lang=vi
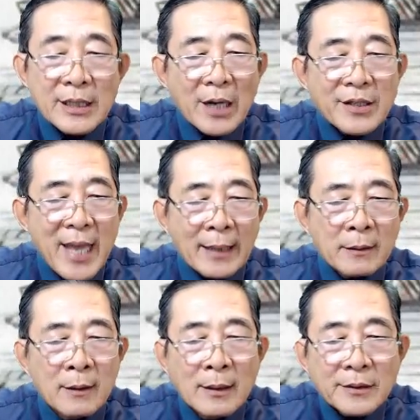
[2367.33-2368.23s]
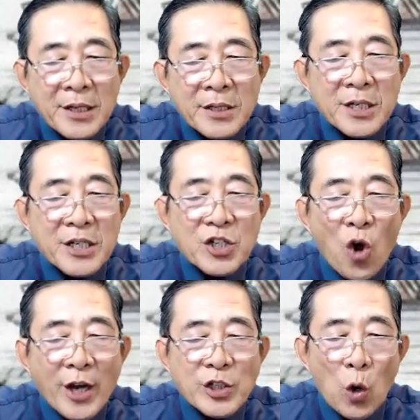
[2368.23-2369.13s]
Rất nhanh, tiếng cười
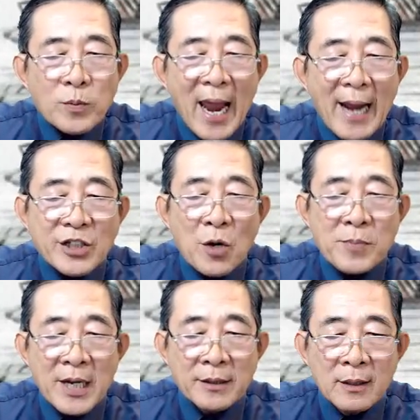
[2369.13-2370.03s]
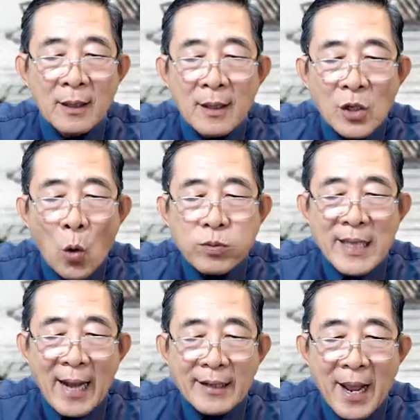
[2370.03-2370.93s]
nói rộn ràng trong đình, khúc
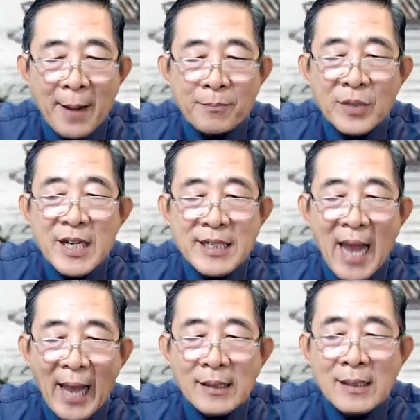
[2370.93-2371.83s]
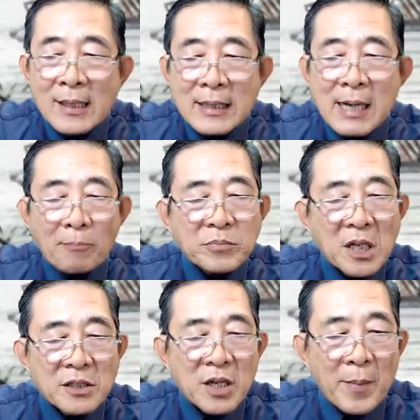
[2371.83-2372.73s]
nhạc đệm khi nãy lập
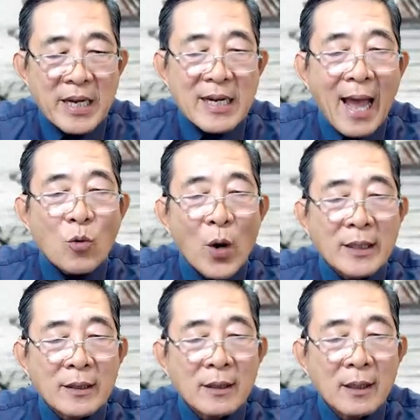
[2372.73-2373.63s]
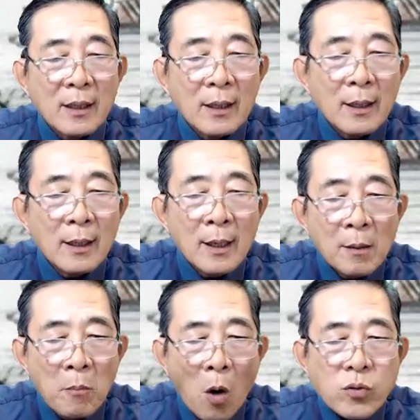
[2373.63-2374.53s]
tức đã bị lãng quên.
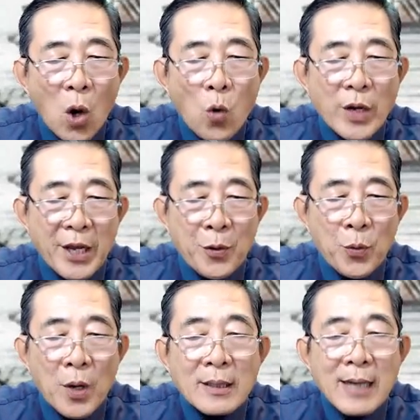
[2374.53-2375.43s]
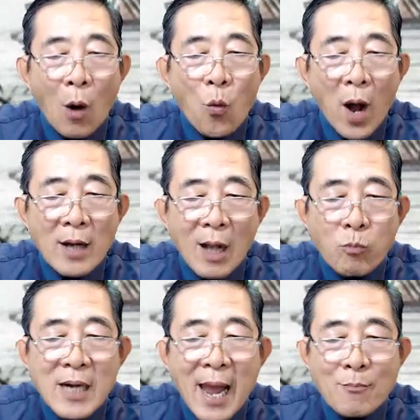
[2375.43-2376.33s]
Một cổ kiệu đậu ở
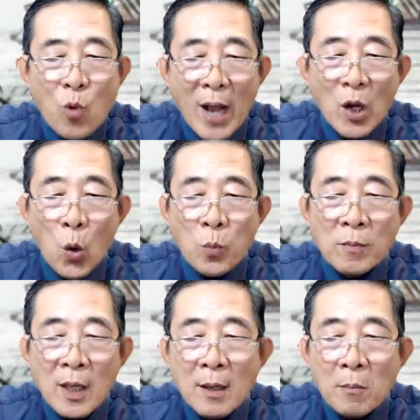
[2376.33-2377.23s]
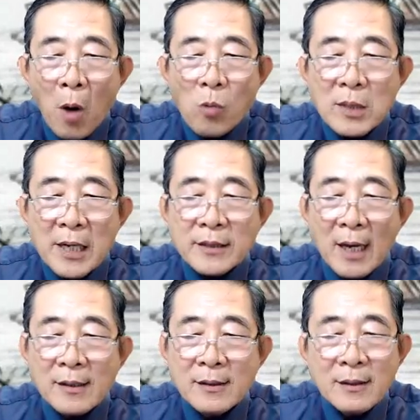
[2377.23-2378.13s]
cổng Nam Hoàng Cung, một nữ
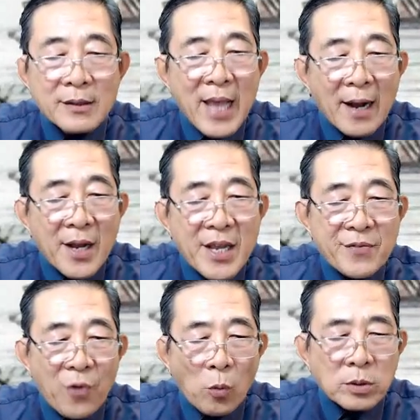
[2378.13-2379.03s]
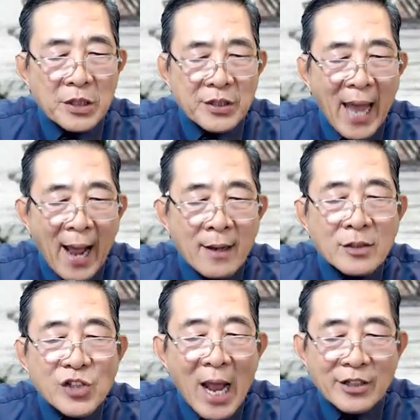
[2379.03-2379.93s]
tử dẫn y phục thượng đẳng
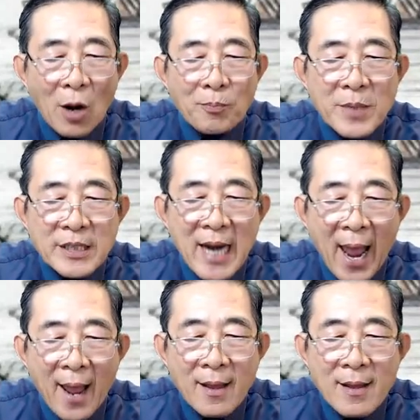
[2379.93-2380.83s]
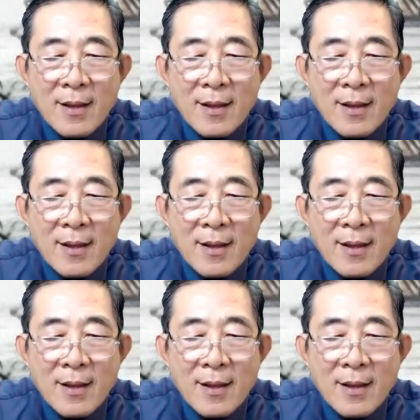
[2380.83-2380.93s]
sang trọng bước ra,